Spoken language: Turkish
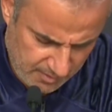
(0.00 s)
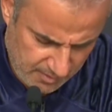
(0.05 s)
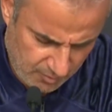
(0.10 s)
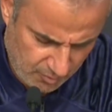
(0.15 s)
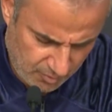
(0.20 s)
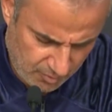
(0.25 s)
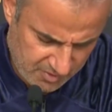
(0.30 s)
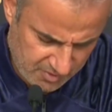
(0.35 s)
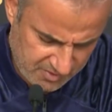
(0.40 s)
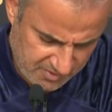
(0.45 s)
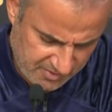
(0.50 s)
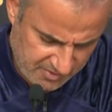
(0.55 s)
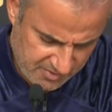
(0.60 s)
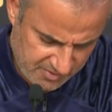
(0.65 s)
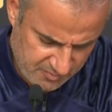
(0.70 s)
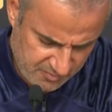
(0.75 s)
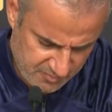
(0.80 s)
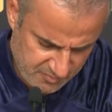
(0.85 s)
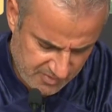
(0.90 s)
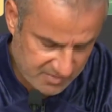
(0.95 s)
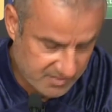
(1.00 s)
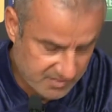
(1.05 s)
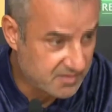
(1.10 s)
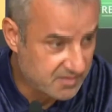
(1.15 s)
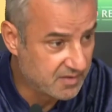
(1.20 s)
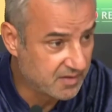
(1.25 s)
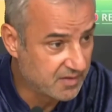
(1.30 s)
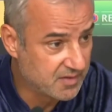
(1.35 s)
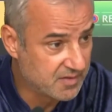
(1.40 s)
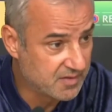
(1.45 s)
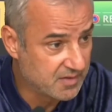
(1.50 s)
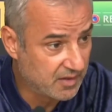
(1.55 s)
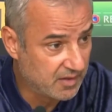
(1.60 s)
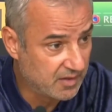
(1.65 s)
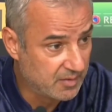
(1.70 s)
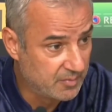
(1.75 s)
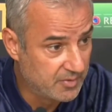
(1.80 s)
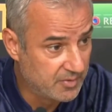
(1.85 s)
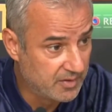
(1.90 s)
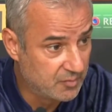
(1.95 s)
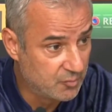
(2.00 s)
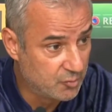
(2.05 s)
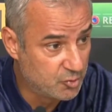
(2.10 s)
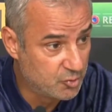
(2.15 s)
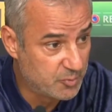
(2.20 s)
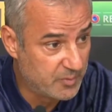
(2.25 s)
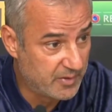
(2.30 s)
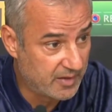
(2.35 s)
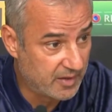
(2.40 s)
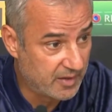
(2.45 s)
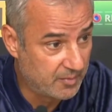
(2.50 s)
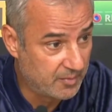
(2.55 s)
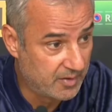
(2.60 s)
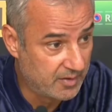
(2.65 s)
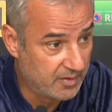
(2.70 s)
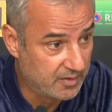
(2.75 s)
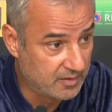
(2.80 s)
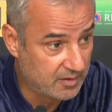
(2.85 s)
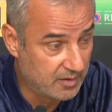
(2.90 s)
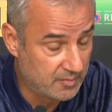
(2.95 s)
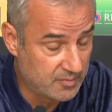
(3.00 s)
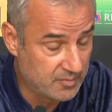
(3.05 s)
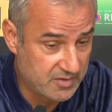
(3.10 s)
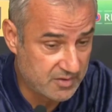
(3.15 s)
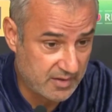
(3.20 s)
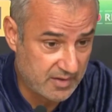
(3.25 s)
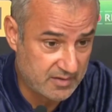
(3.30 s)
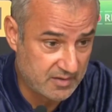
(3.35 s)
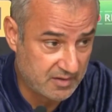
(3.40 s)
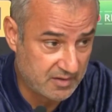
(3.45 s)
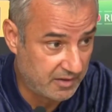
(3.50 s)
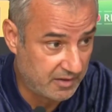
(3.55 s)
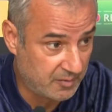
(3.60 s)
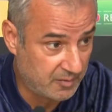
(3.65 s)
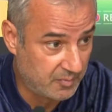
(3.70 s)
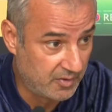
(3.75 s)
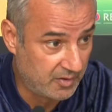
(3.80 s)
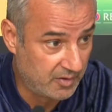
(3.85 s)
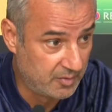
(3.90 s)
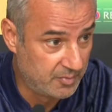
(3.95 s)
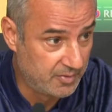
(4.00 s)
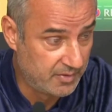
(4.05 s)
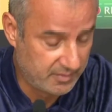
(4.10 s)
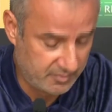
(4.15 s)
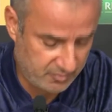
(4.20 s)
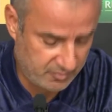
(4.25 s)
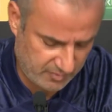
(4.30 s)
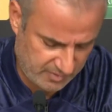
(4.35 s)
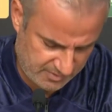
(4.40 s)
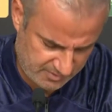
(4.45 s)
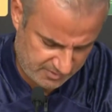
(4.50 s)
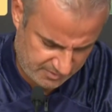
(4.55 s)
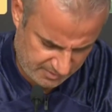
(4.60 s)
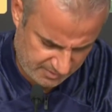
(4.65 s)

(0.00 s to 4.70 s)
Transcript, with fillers: 12 e, resim maçta 8 galibiyet, 3 beraberlik almış. Sadece tek mağlubiyeti var.